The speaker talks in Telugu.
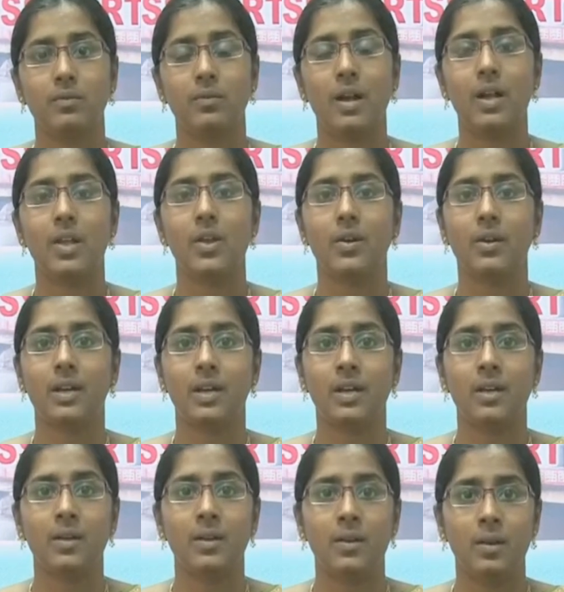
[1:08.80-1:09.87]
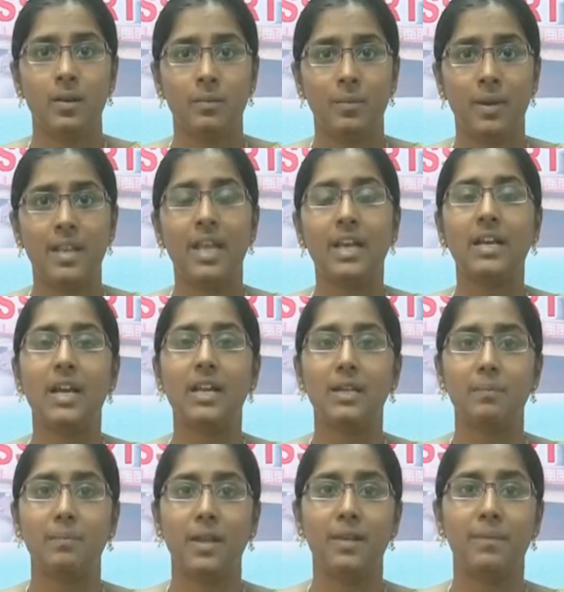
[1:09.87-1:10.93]
వాళ్ళ యొక్క
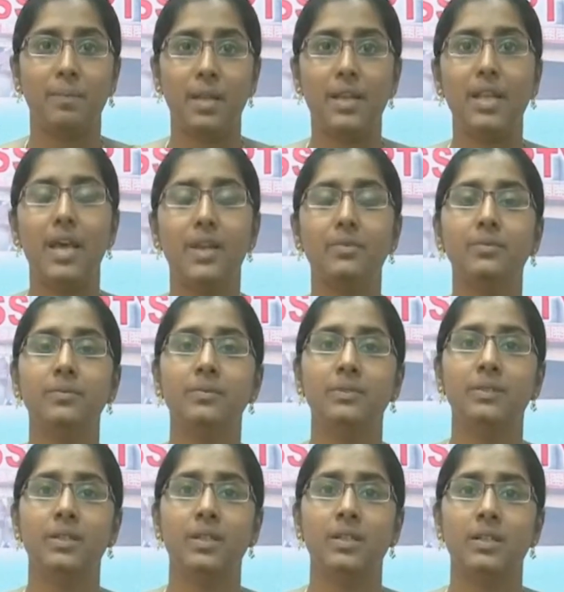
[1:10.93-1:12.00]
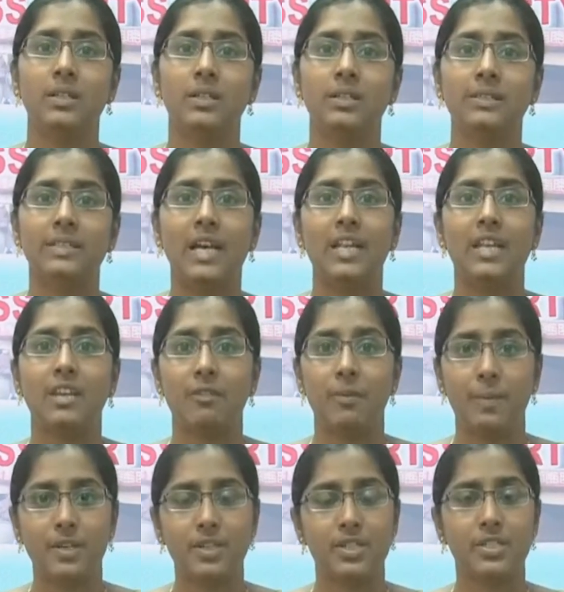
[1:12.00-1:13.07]
పన్నాగాన్ని పన్ పన్నారు దానికి
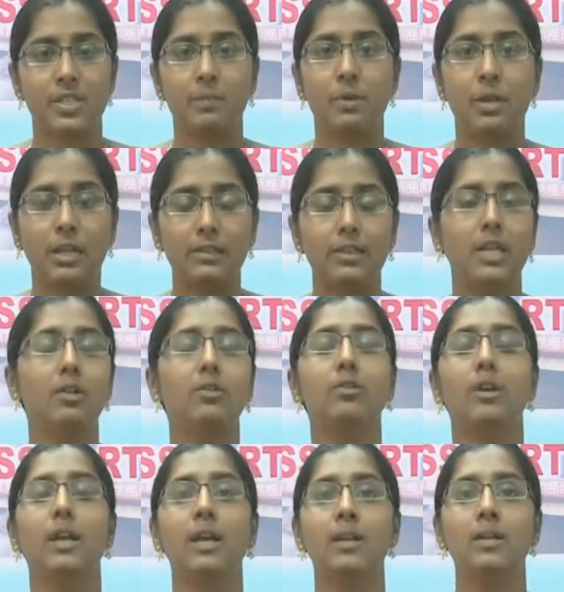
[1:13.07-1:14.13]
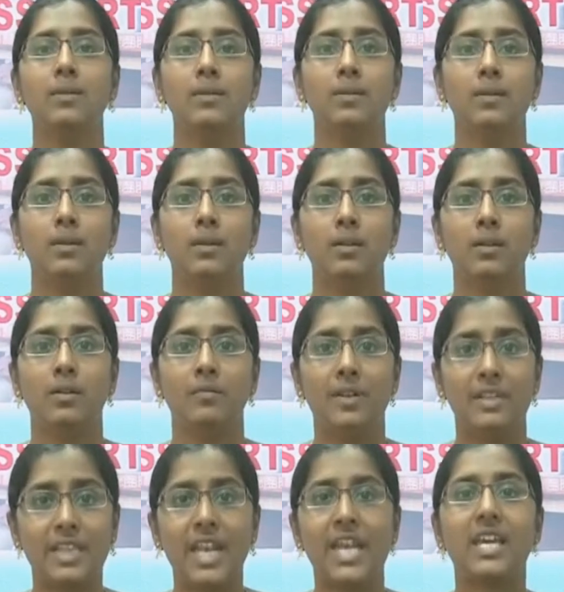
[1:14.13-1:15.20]
విపక్ష సభ్యులందరం కూడా
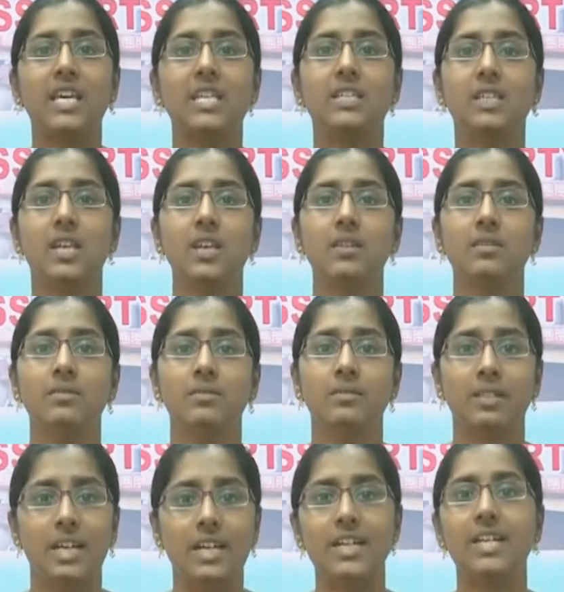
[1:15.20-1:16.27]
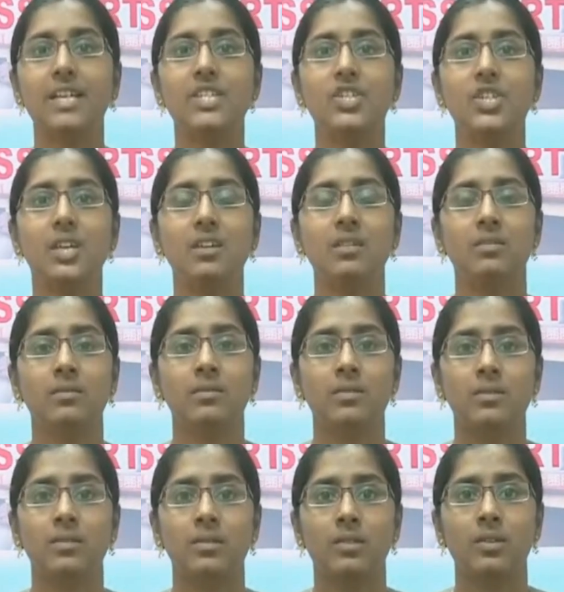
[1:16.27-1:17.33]
వ్యతిరేకించి ఖండించి
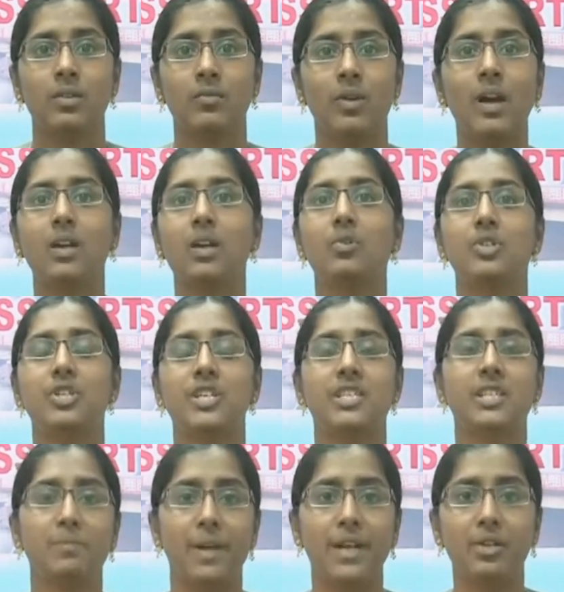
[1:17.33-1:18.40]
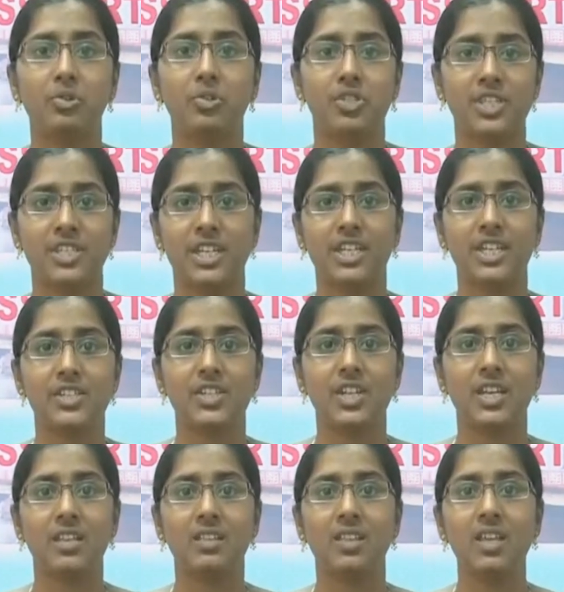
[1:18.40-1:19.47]
వాకౌట్ చేసి బయటకు వచ్చేసేయటం
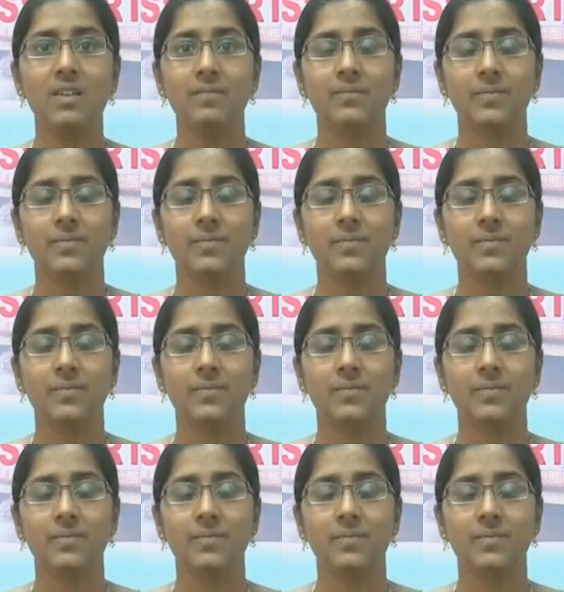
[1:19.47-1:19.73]
జరిగింది